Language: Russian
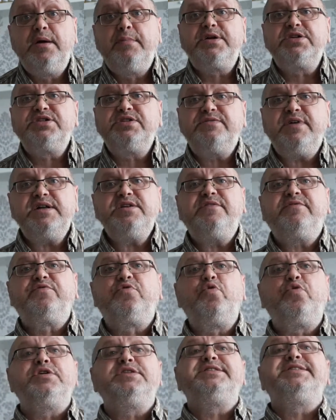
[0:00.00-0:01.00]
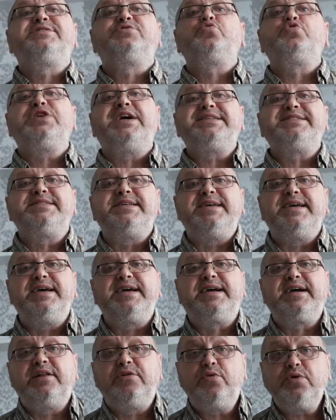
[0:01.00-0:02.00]
проживание в городе с ужасной
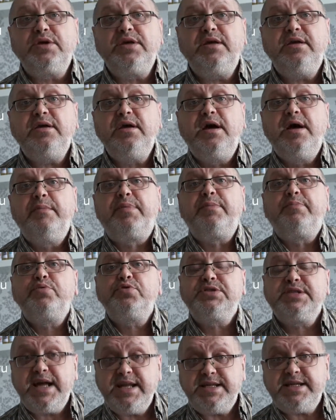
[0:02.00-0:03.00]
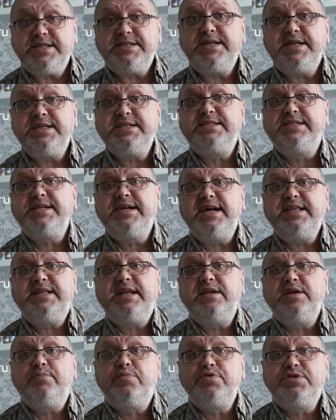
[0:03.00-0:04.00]
экологией, пропускание через
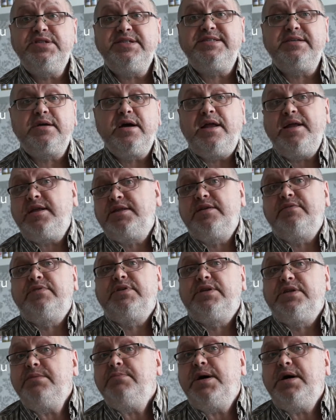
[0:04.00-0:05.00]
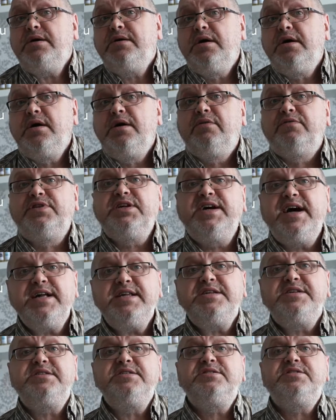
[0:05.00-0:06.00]
дыхательные пути сигаретного дыма,
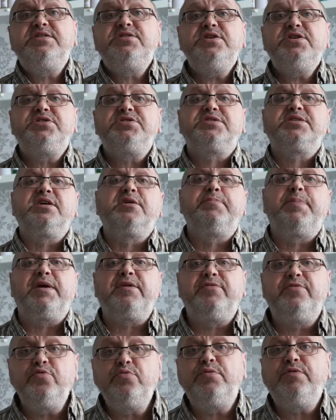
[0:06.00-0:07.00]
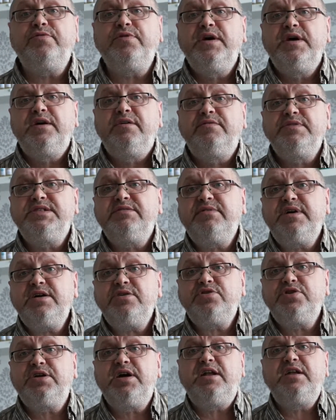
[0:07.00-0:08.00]
вдыхание синтетических парфюмов,
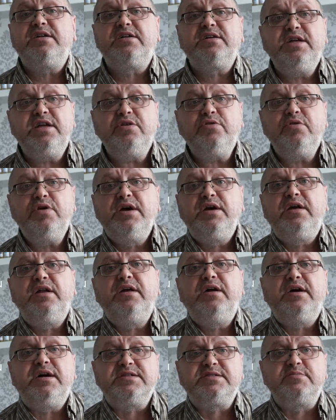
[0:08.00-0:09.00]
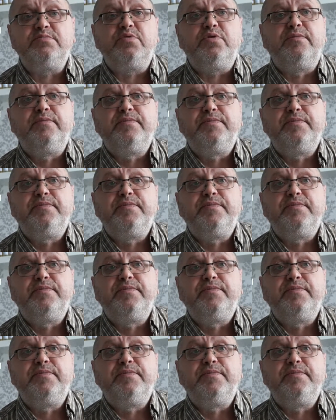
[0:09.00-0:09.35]
вызывающих аллергию или астму.